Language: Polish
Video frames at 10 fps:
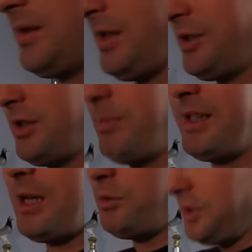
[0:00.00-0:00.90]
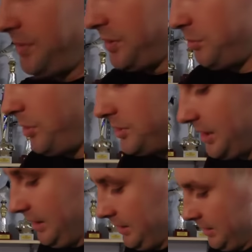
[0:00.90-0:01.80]
Także matka już jest w
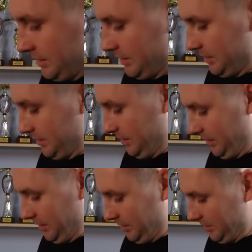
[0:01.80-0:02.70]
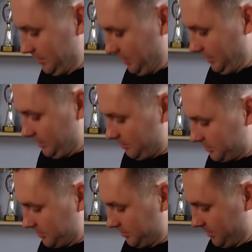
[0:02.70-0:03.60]
rozpodzie i, i
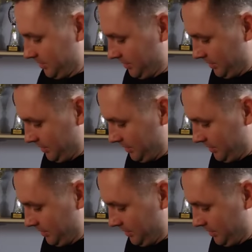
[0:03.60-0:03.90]
zobaczymy.